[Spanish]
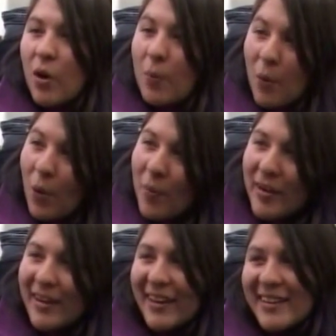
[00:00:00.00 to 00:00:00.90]
Como
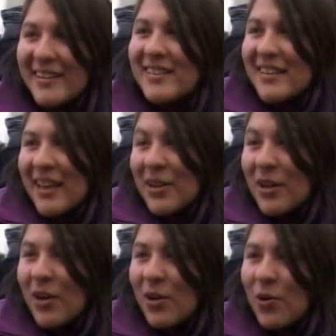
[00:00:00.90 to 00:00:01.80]
hombre que está
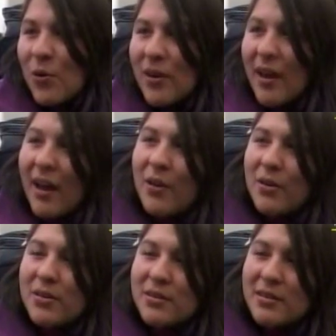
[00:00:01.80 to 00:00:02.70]
dándole los
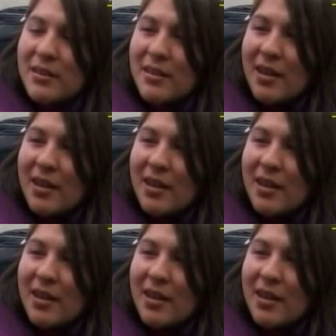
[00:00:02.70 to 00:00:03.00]
cuidados.